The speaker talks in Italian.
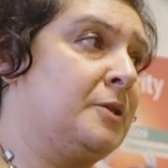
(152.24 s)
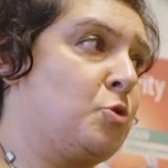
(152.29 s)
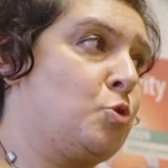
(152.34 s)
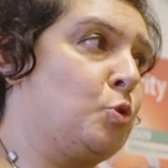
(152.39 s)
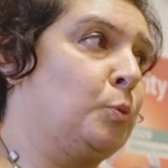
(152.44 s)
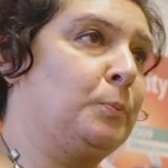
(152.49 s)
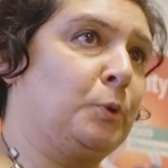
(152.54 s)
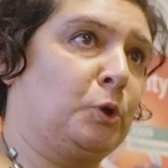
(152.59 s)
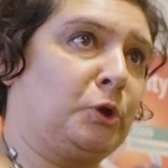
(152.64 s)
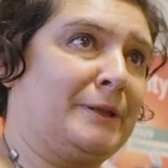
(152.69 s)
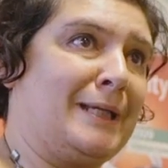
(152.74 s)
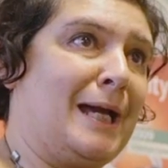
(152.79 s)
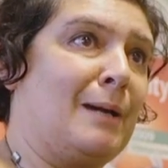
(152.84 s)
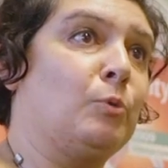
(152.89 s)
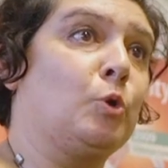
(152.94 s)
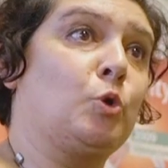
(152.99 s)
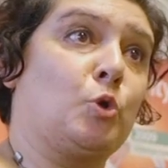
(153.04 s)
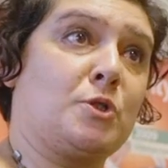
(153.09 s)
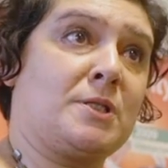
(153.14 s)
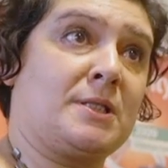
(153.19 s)
eh,
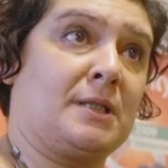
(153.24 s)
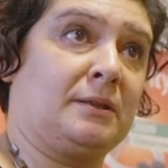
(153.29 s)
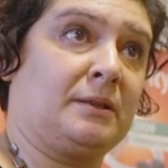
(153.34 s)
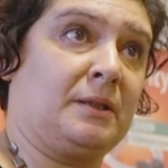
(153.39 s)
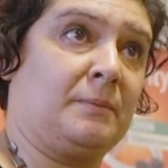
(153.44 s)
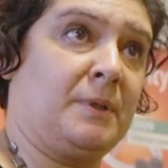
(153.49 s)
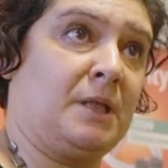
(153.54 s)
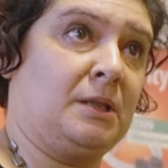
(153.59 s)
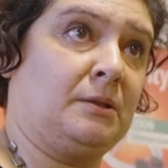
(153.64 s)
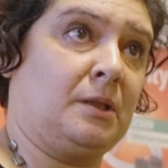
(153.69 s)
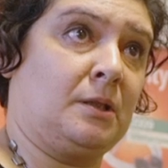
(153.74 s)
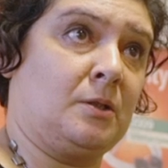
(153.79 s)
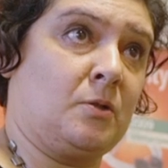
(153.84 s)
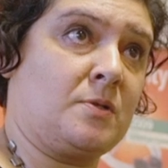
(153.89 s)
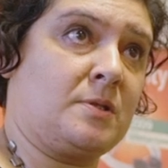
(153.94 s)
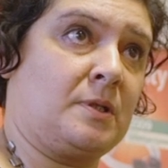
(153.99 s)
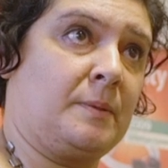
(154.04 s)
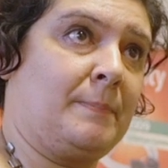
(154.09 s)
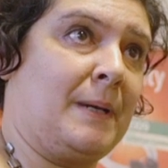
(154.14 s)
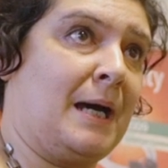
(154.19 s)
supportiamo costantemente i
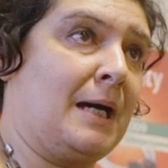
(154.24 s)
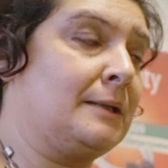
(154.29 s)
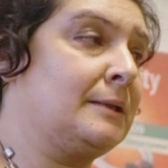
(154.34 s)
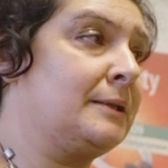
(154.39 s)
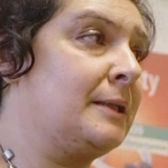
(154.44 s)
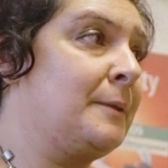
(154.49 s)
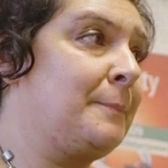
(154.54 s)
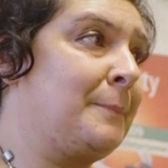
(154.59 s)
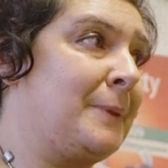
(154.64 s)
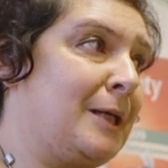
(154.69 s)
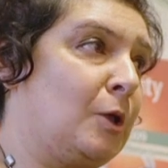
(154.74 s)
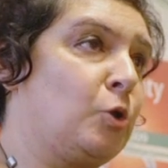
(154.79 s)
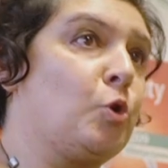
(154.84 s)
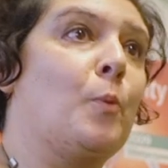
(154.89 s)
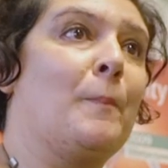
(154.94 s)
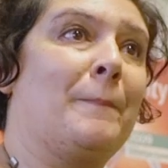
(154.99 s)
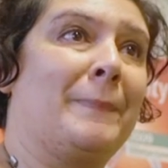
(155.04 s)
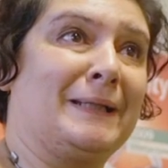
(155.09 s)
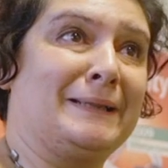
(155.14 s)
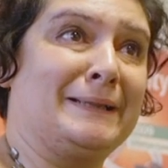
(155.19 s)
nostri partner per
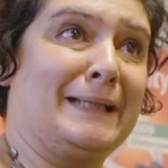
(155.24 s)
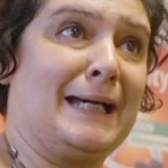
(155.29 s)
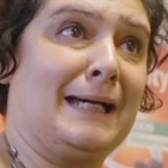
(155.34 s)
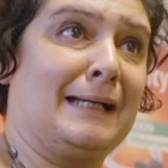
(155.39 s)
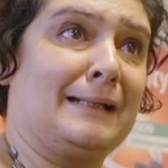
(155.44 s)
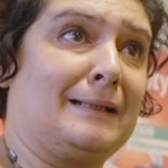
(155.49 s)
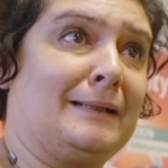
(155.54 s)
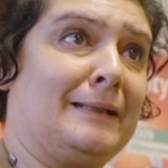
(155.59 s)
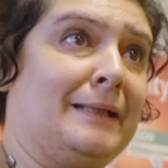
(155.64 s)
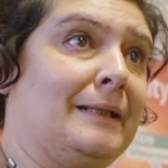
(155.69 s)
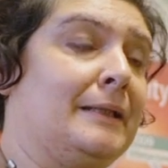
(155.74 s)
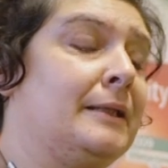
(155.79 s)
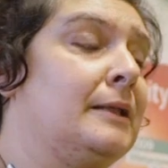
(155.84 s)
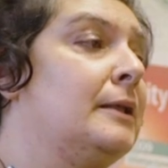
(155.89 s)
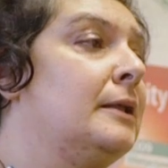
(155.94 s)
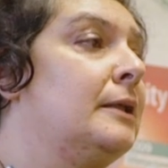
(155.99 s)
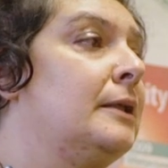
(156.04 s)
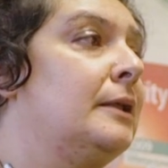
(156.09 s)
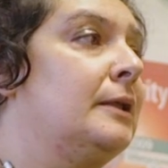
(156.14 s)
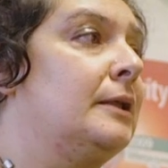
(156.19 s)

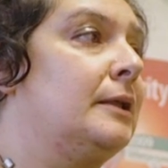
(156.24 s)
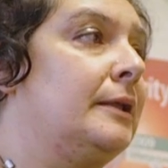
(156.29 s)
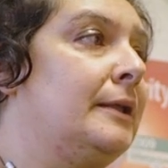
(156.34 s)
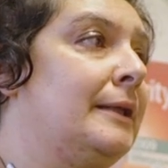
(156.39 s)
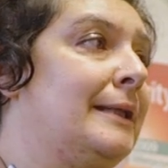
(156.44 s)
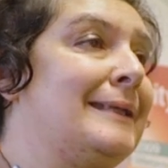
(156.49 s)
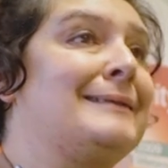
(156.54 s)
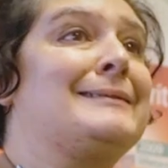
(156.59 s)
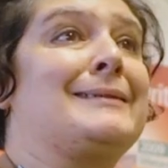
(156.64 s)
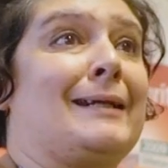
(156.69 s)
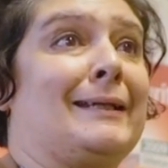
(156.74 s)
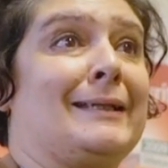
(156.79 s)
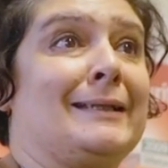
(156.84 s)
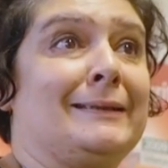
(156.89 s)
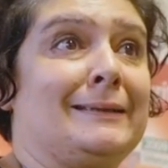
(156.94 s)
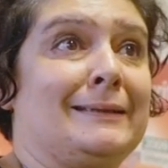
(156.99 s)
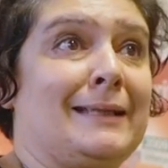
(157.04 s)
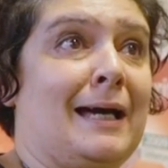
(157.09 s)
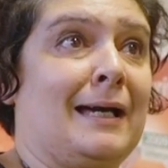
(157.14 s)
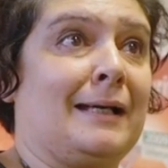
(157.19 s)
accompagnarli eh, e
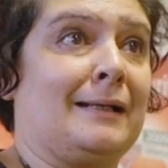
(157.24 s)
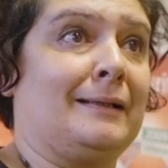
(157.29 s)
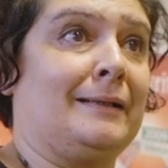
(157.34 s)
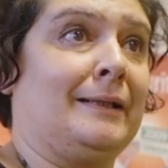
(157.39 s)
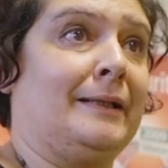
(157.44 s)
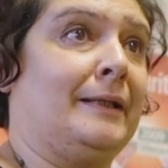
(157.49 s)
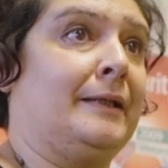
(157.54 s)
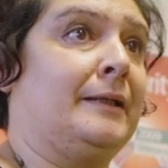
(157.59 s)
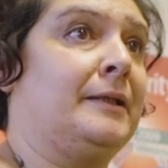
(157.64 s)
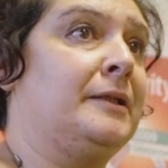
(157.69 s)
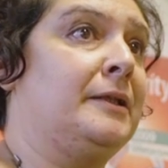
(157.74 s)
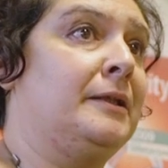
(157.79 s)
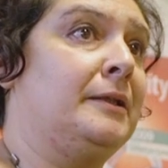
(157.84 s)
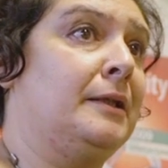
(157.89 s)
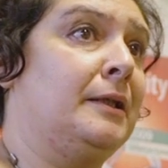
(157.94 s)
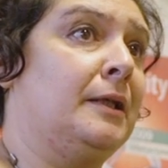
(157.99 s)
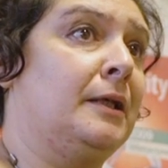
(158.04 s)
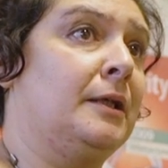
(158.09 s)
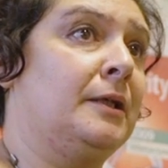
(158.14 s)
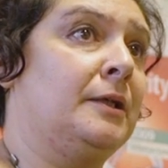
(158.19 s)
traghettarli
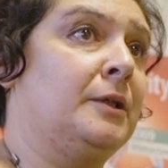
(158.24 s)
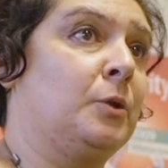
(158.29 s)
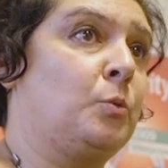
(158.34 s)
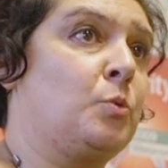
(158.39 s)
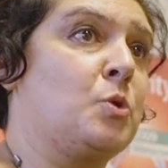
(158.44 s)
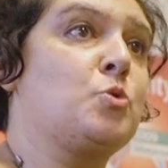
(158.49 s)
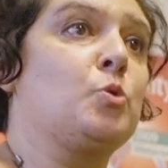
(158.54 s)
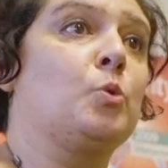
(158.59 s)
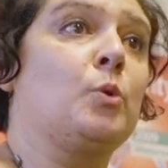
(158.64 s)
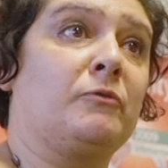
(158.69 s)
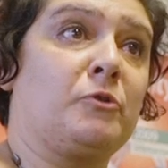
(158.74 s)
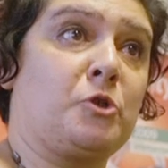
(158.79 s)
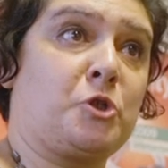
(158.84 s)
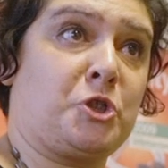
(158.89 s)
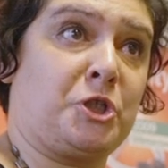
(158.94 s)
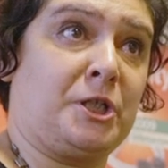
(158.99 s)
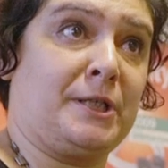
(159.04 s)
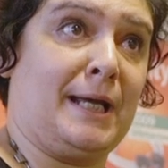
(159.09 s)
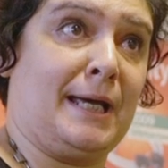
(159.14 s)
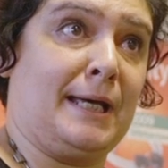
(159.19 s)
in questo nuovo
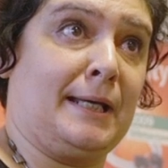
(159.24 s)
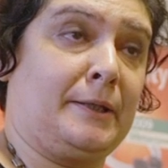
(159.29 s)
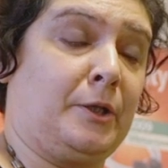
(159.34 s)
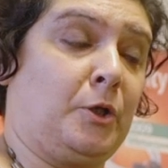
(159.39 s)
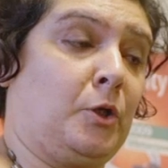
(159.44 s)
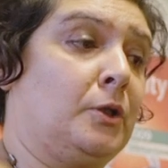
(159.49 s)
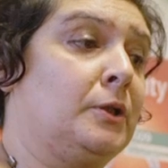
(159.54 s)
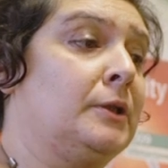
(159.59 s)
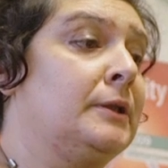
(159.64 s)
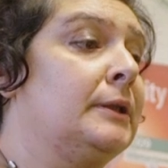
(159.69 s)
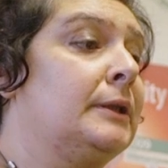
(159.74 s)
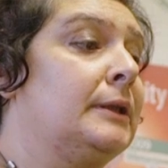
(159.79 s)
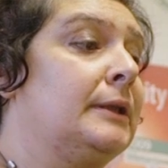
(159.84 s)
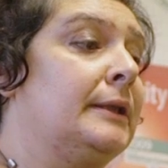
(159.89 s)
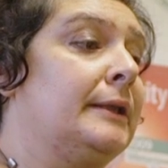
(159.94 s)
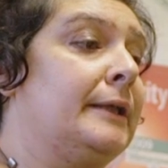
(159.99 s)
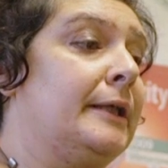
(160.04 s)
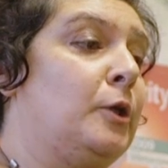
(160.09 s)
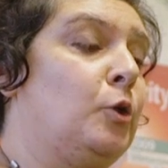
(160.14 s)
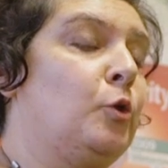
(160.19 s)
scenario.
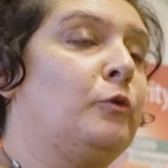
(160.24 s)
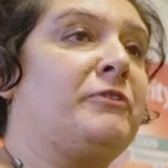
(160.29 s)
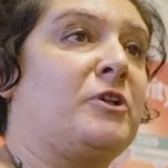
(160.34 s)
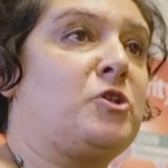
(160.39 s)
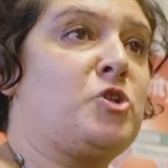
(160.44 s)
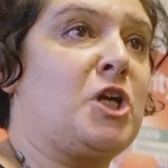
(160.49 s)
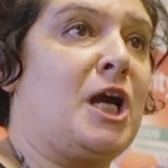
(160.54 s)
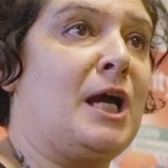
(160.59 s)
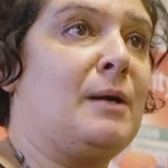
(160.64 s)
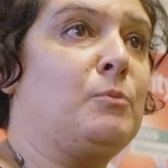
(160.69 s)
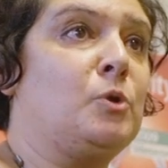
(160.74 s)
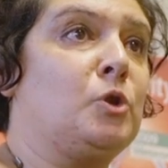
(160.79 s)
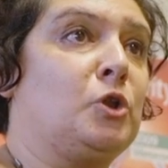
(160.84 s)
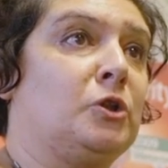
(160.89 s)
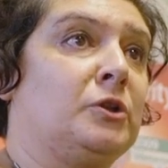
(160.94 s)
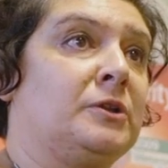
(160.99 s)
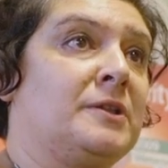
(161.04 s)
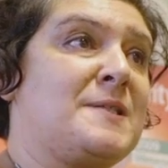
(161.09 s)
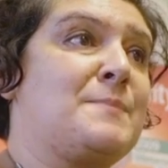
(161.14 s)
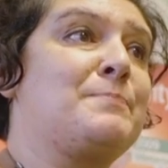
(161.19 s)
E lo
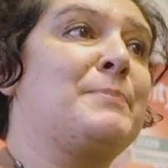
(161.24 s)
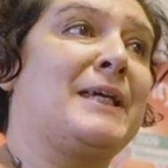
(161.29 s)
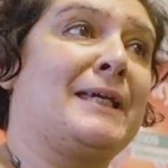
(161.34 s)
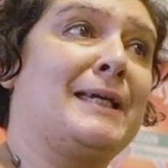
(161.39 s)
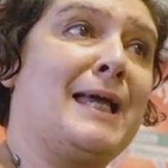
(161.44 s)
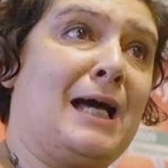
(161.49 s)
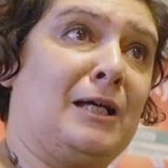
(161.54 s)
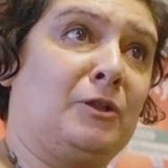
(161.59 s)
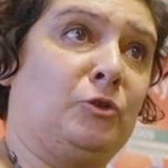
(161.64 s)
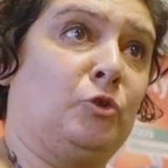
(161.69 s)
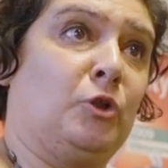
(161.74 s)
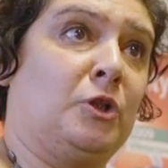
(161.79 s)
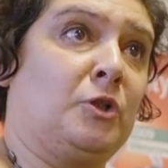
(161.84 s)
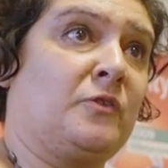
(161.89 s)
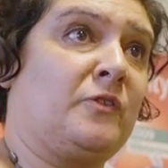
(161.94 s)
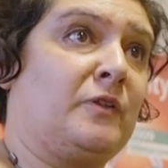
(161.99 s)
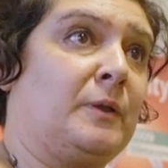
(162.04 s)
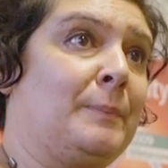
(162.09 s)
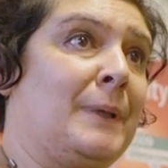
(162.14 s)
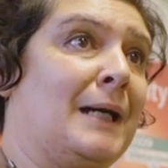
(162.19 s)
facciamo eh, spiegando ai
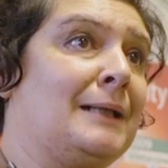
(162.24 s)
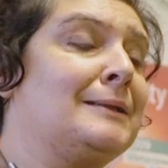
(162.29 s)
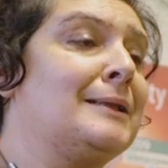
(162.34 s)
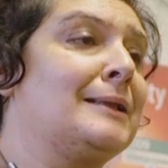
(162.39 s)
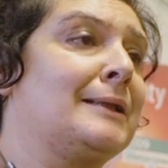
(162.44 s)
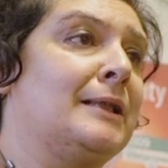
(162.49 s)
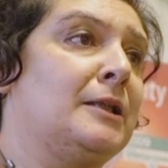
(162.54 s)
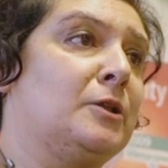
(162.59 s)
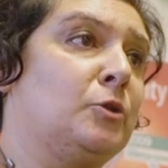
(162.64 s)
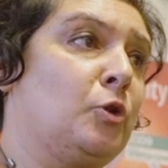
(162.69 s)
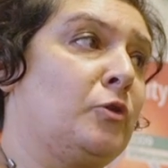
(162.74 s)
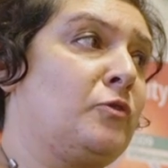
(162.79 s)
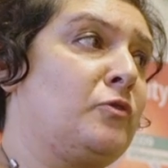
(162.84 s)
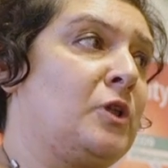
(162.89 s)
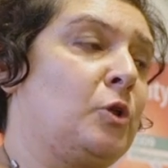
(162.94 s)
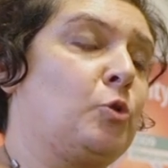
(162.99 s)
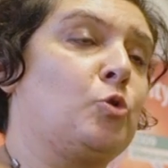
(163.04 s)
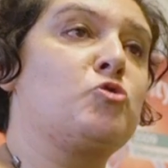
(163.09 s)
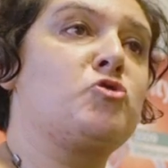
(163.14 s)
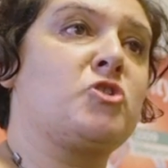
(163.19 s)
nostri partner che la
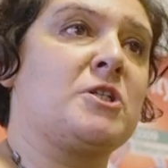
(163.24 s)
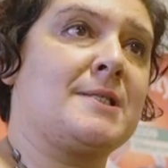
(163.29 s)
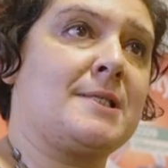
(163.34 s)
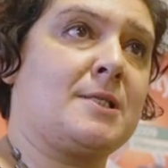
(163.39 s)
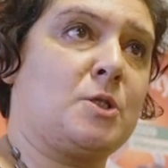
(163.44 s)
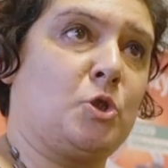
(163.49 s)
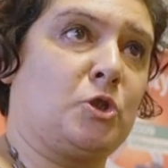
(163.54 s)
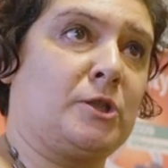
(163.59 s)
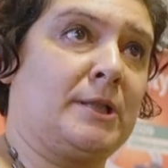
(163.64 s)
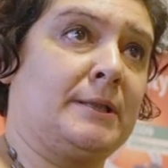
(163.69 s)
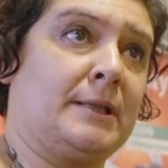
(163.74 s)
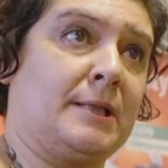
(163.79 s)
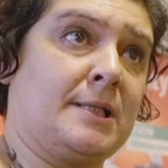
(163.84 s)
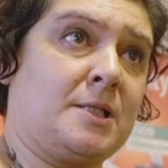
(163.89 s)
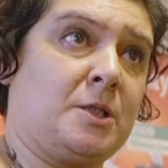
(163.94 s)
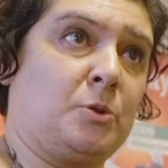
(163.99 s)
nostra concezione della